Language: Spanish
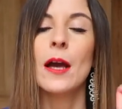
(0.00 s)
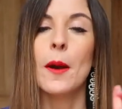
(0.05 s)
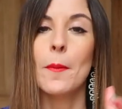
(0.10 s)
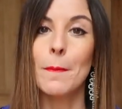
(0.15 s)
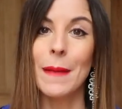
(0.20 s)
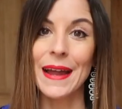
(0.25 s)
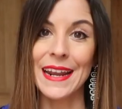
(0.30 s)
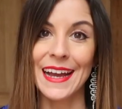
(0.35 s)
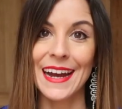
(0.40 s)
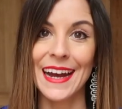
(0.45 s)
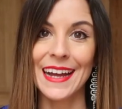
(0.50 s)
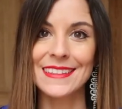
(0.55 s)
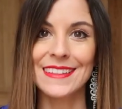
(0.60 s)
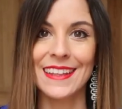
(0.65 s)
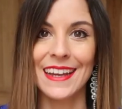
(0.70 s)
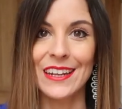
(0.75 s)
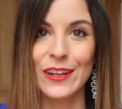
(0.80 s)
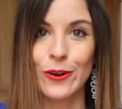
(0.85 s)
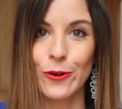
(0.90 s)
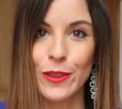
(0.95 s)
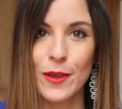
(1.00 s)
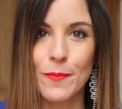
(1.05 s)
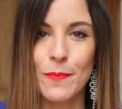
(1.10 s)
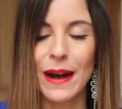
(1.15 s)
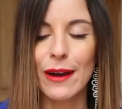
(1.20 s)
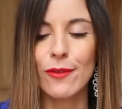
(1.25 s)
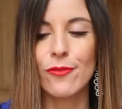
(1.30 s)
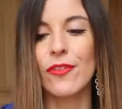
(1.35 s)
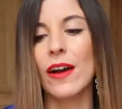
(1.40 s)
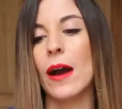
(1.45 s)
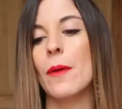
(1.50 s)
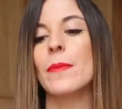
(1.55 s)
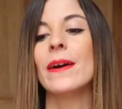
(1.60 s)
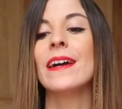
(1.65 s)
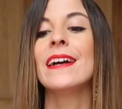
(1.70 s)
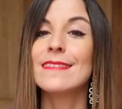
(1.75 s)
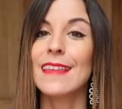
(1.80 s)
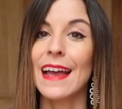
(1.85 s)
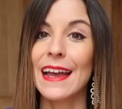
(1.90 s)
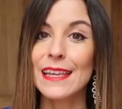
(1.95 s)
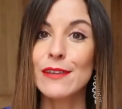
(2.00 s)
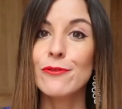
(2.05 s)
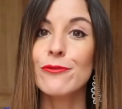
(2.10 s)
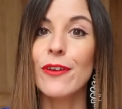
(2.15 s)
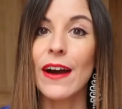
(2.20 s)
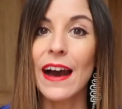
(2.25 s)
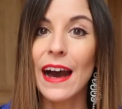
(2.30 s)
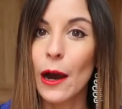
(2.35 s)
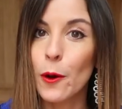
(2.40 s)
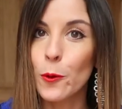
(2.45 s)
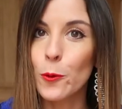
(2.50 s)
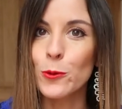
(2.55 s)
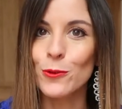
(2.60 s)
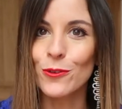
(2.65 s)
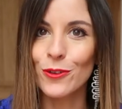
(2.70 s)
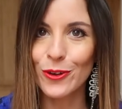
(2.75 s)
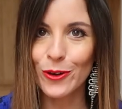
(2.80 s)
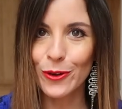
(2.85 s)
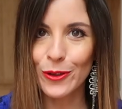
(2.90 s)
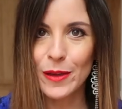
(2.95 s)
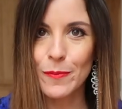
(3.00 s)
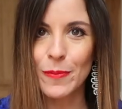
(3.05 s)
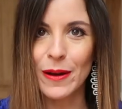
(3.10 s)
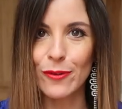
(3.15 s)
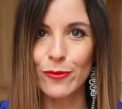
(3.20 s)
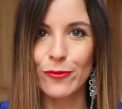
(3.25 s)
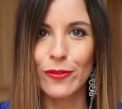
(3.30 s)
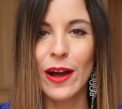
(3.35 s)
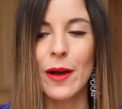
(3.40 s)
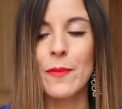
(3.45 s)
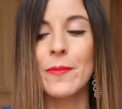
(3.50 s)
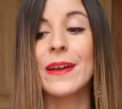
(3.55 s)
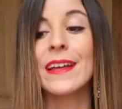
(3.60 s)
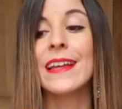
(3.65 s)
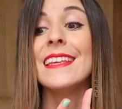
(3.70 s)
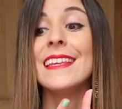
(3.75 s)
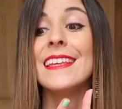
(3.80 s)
Manhattan o de Parfum, Taif Out o de Parfum